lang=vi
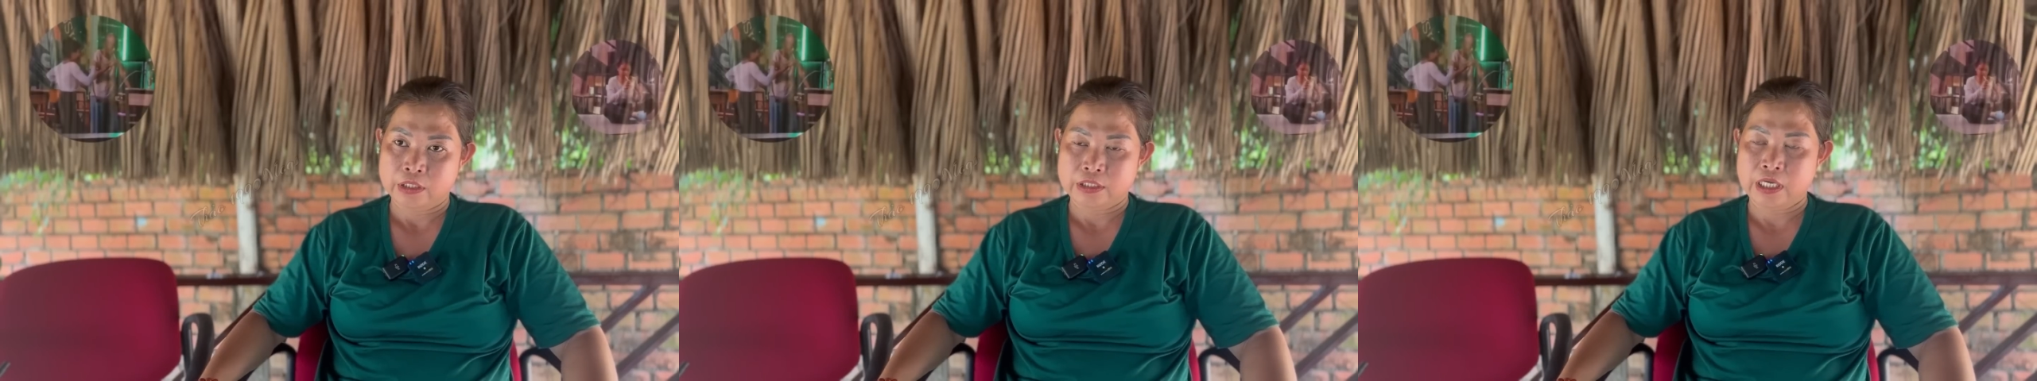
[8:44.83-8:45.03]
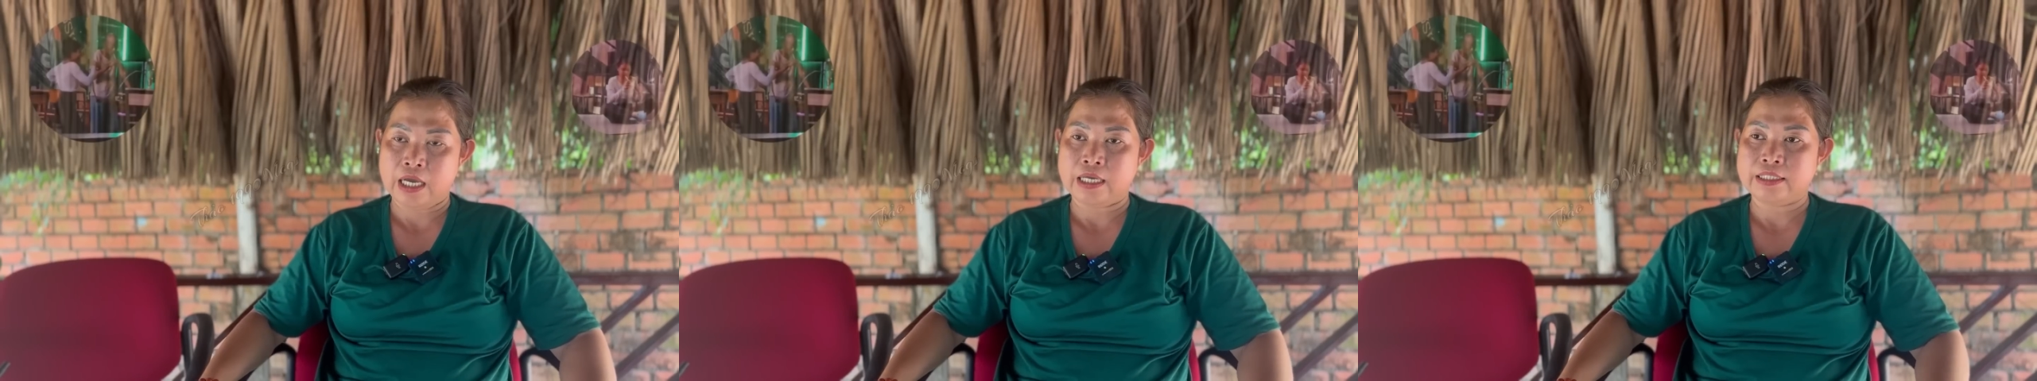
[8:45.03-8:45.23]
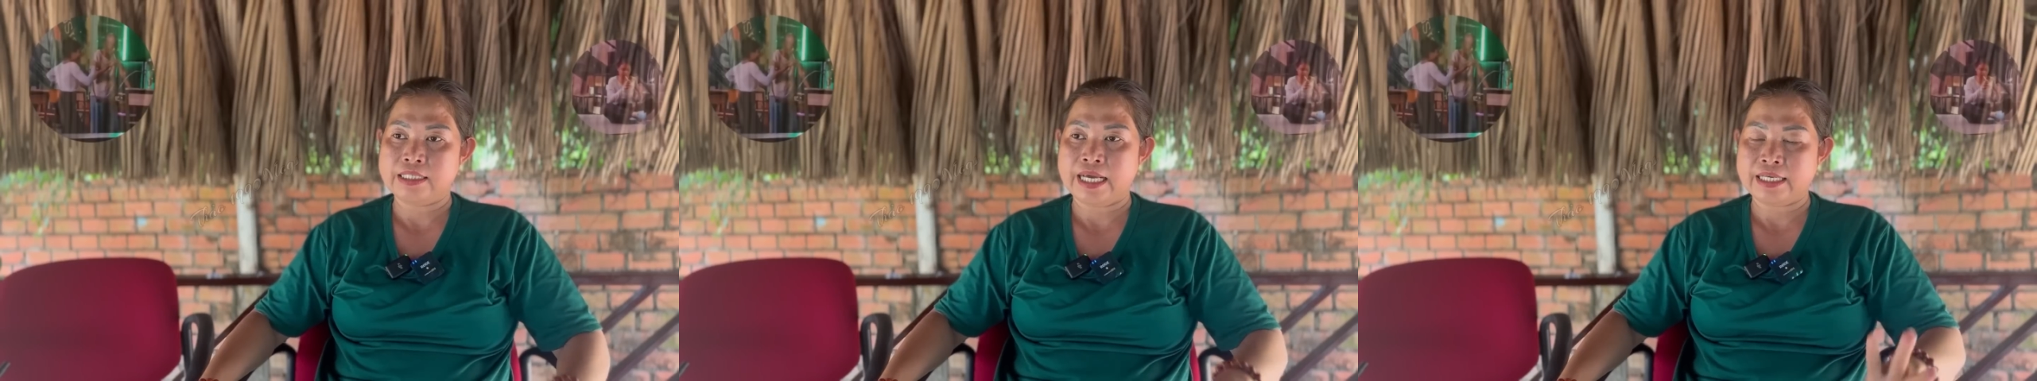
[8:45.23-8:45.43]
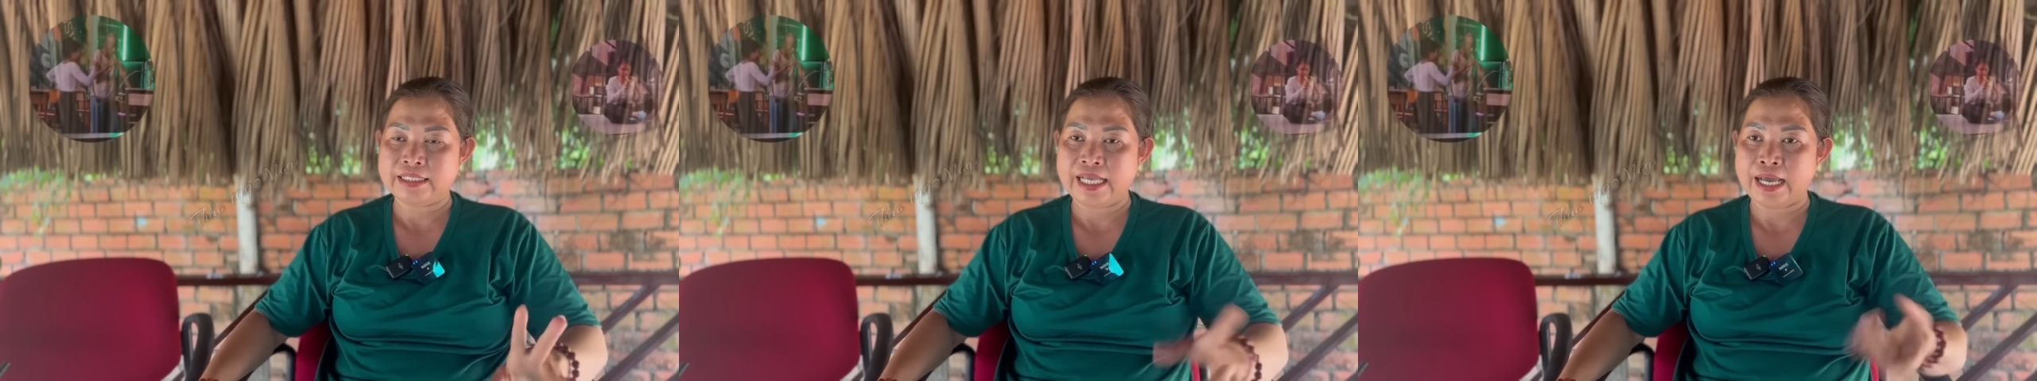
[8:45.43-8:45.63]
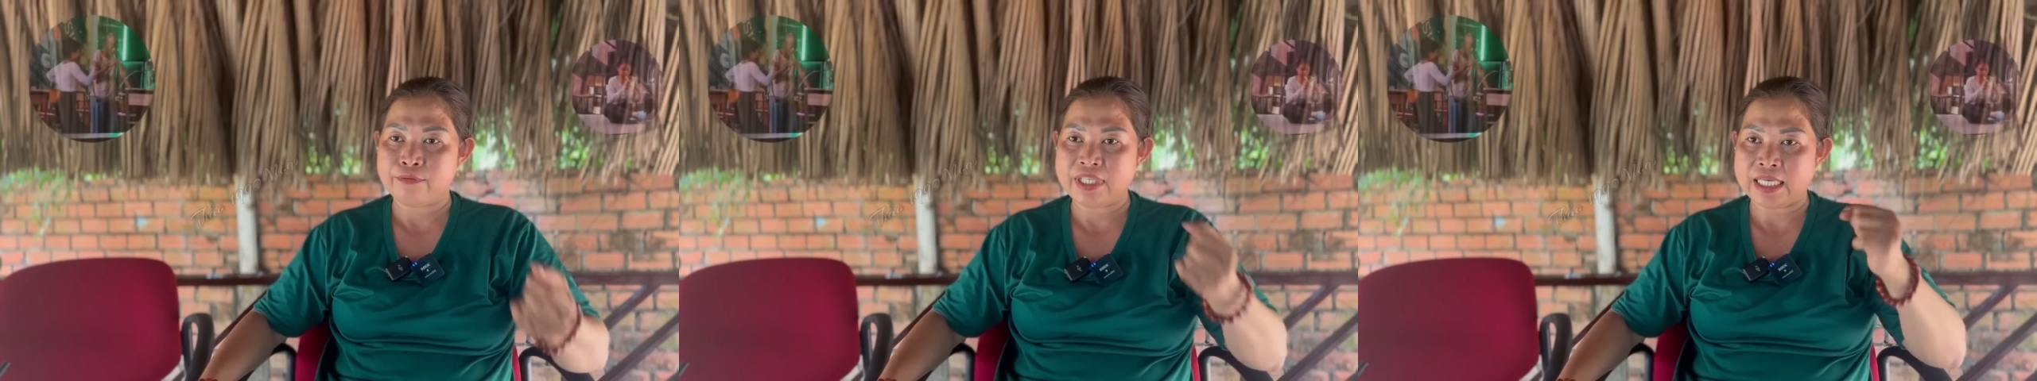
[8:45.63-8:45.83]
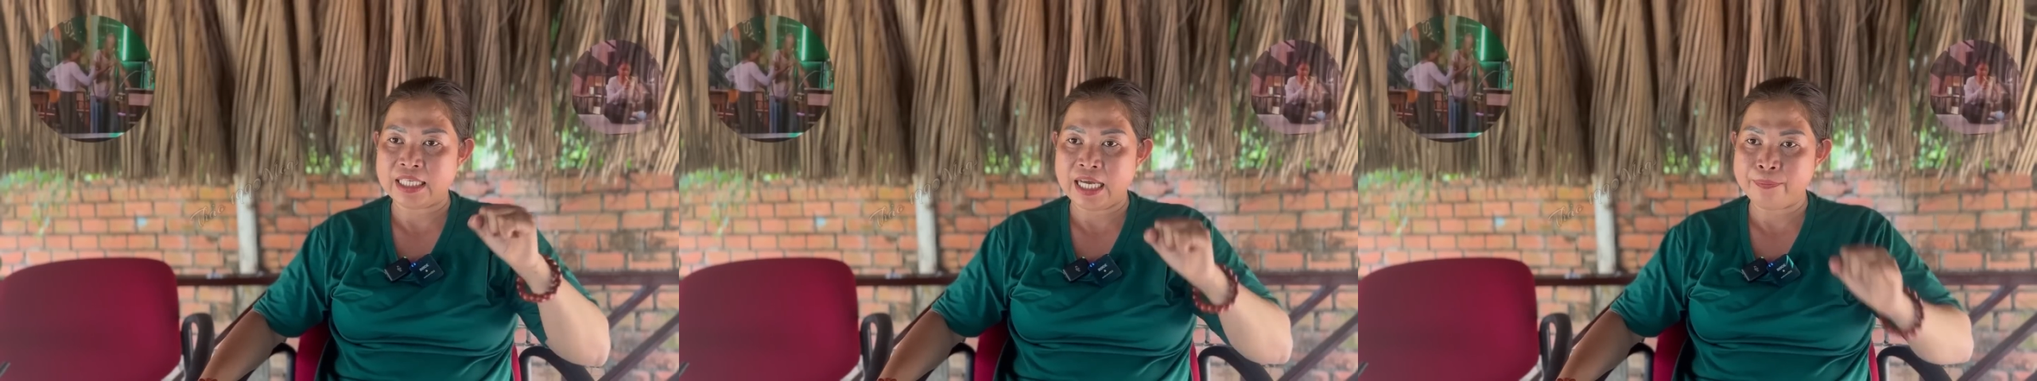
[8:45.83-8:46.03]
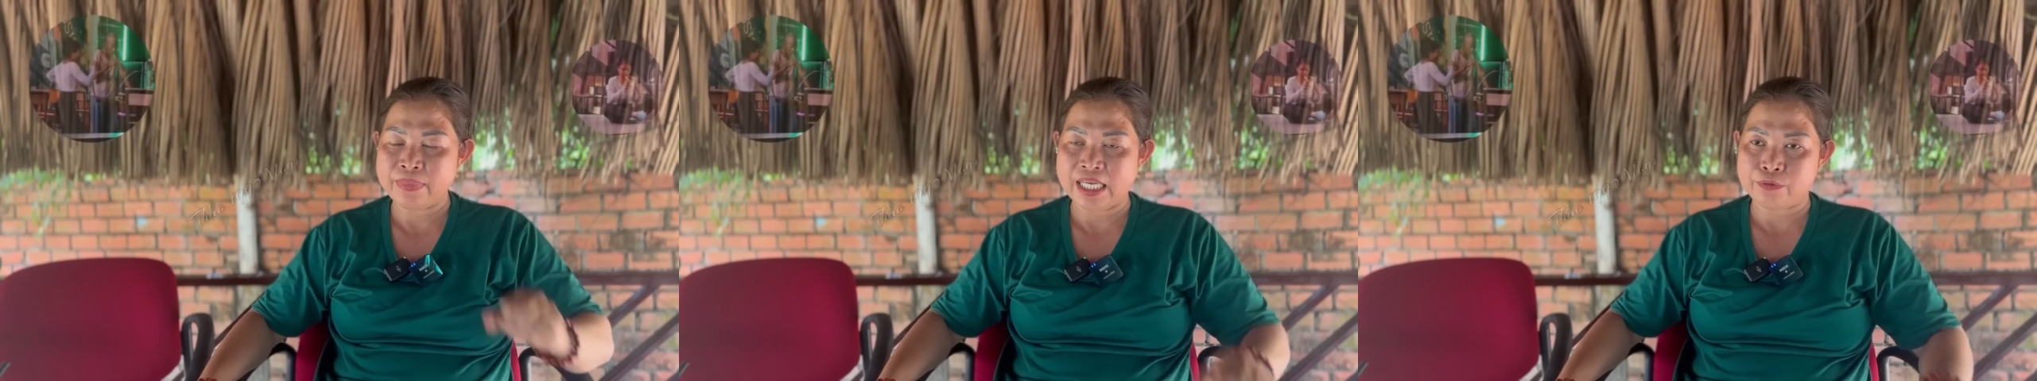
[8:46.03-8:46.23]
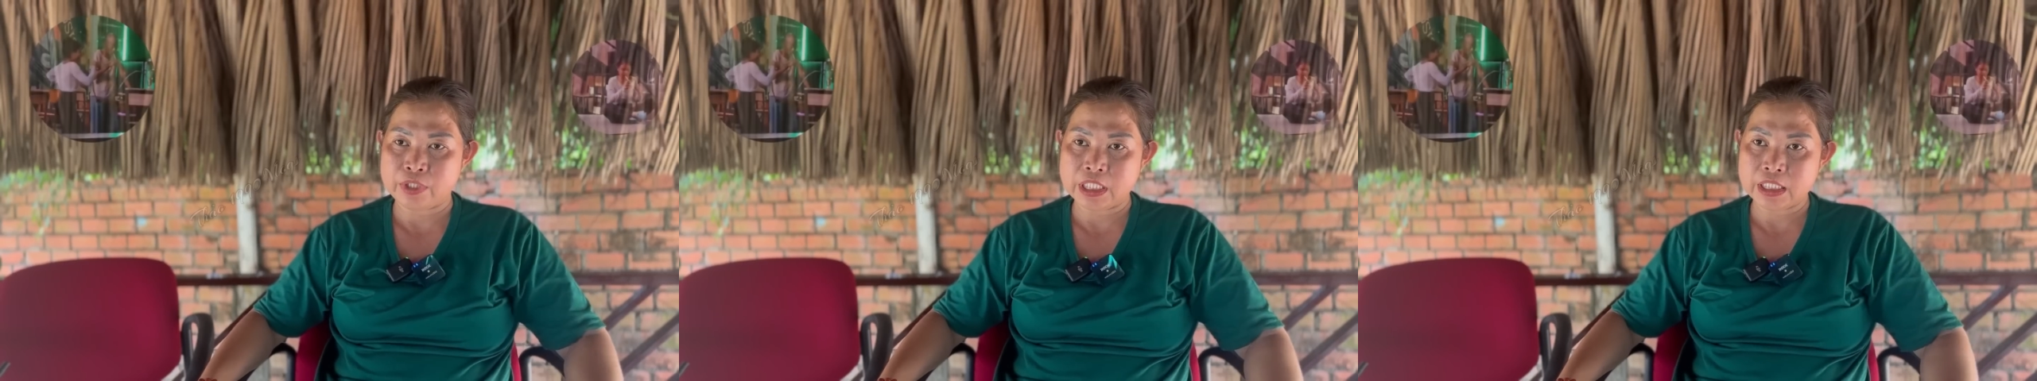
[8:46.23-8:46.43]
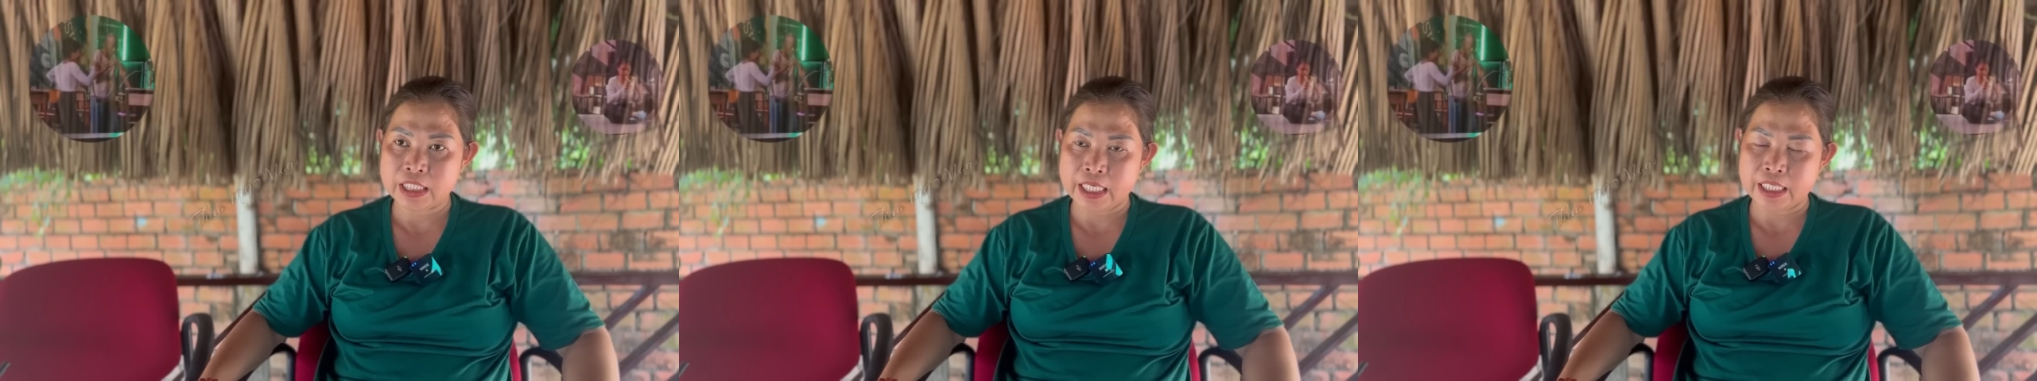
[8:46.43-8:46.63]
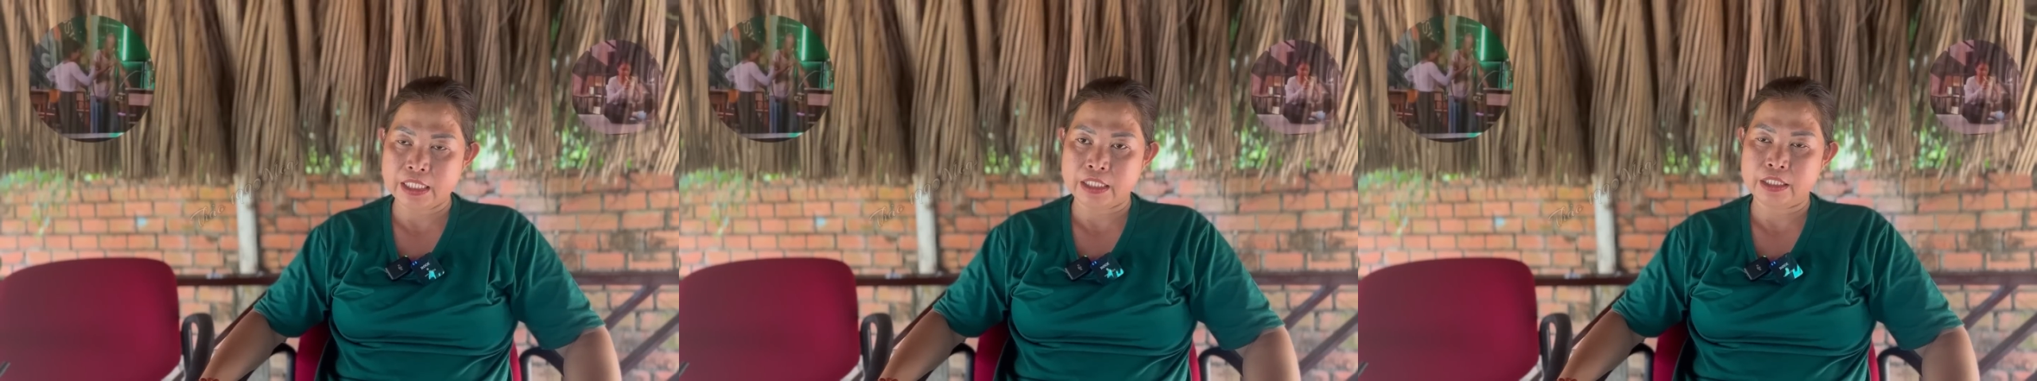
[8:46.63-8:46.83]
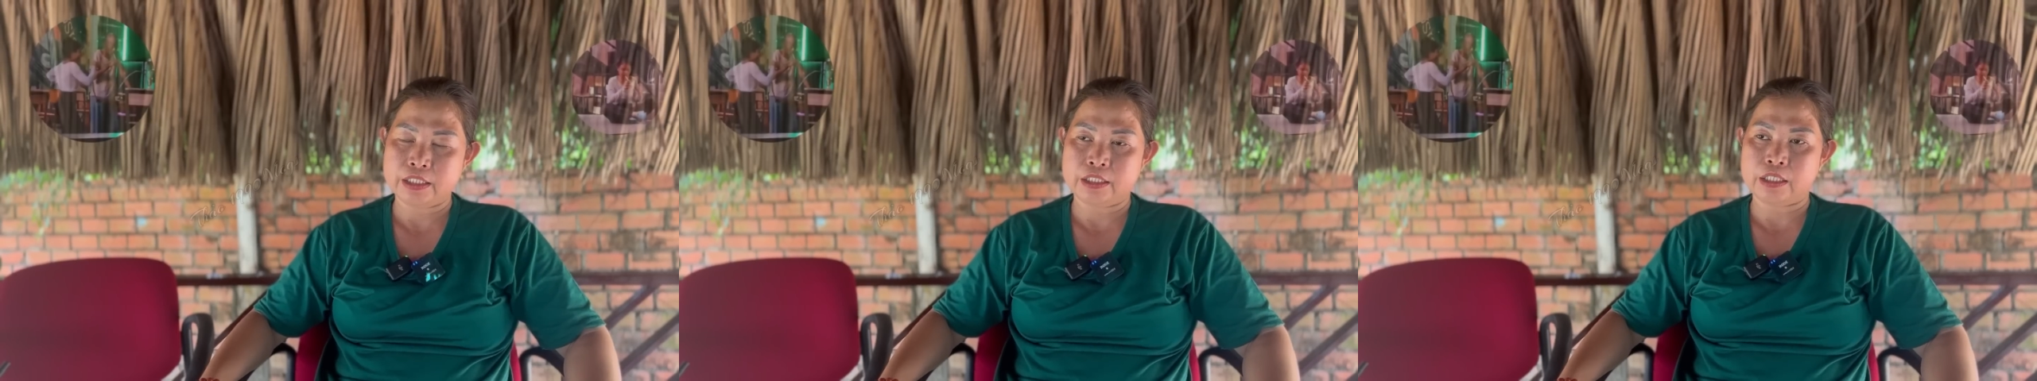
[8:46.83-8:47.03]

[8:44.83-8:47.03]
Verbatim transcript: rồi tranh cao tranh thấp nhau trước đi